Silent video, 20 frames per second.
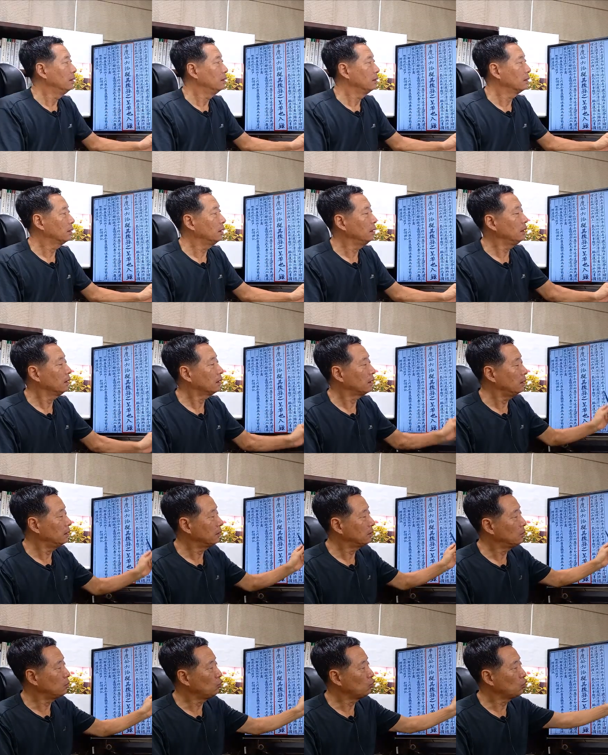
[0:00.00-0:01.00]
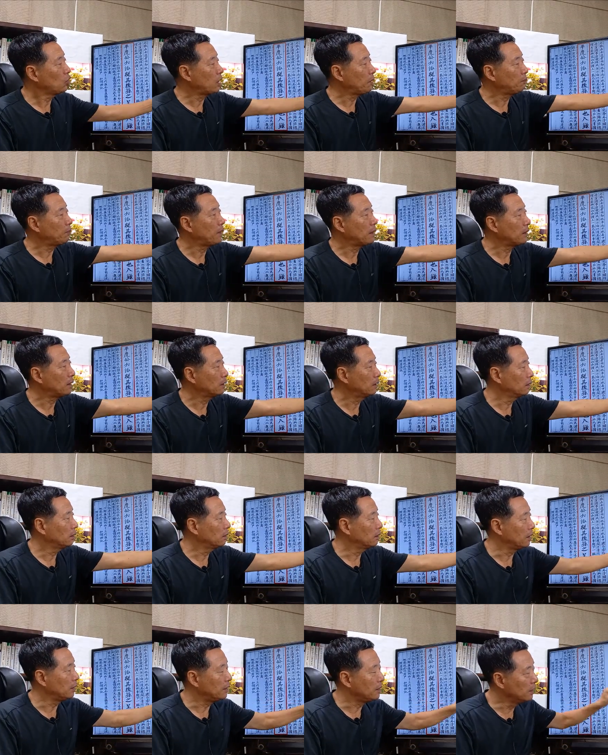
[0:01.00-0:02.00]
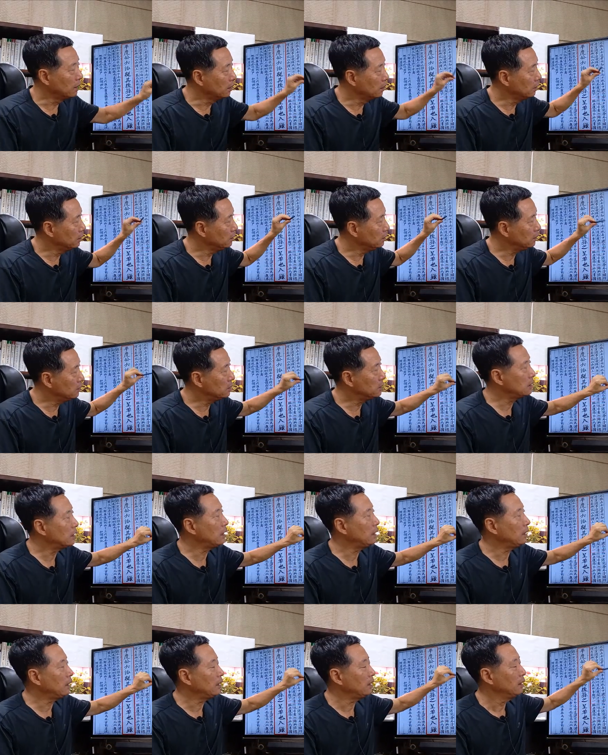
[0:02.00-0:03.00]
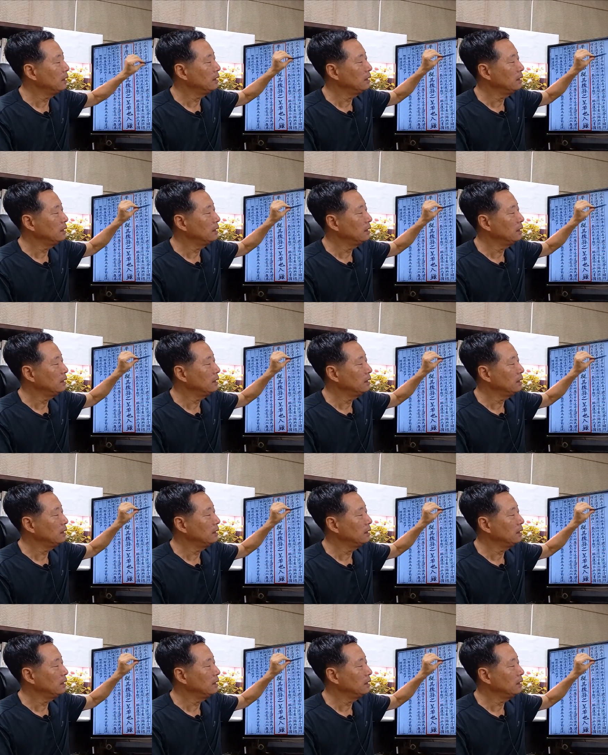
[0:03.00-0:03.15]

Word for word: 그러니까 여기서 육계파라는 거는 현재